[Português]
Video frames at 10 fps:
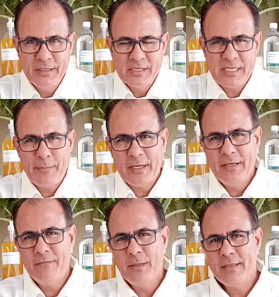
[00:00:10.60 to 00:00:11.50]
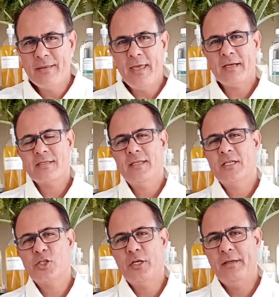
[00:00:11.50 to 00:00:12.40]
Sabe aquele brindex lá na
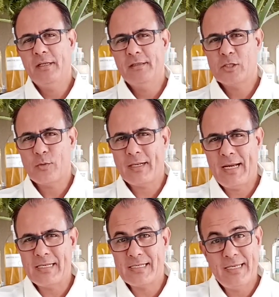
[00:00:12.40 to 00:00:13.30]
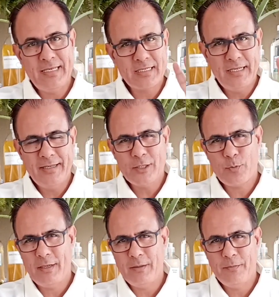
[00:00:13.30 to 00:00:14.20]
janela da sua casa? Excelente
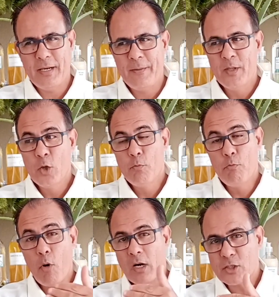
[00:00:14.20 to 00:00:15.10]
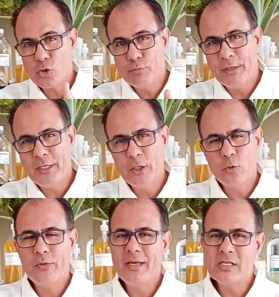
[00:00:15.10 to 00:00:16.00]
para limpar. Box do banheiro,
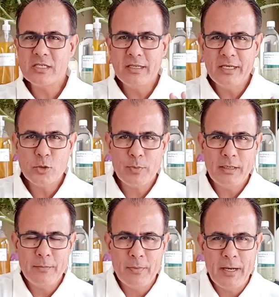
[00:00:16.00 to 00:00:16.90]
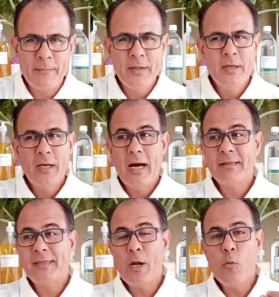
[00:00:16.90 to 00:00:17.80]
excelente para limpar.
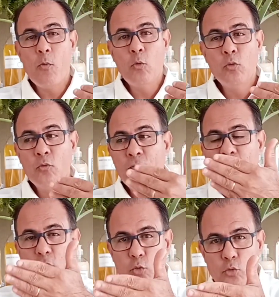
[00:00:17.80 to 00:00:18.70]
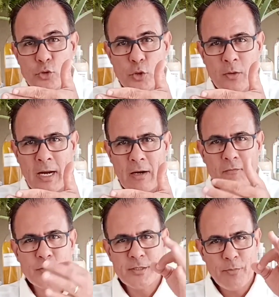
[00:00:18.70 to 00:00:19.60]
Até o, o, vidro do seu carro
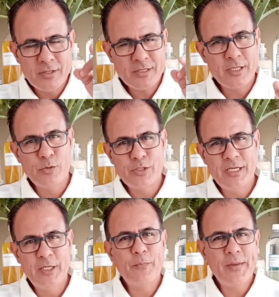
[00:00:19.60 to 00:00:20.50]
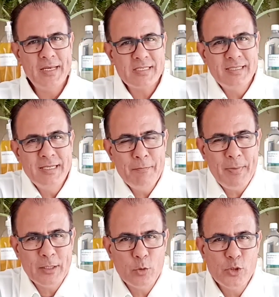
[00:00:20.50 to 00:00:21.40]
você pode estar usando esse
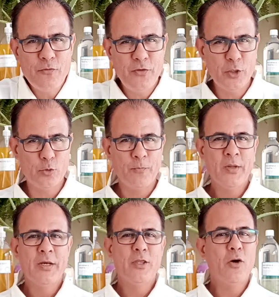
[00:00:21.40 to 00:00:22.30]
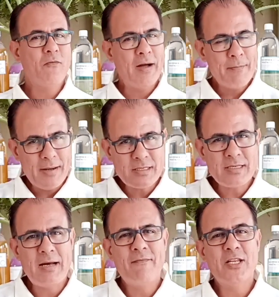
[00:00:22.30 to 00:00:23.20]
limpador de vidro. Não vai
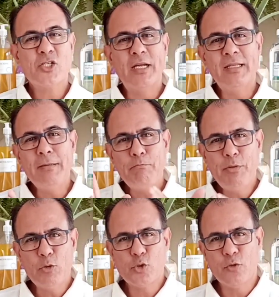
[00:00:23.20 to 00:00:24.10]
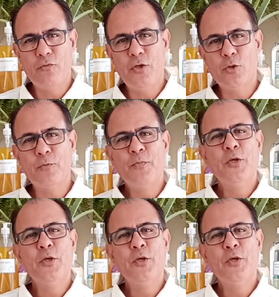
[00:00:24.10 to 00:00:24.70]
embaçar, vai deixar limpinho o seu vidro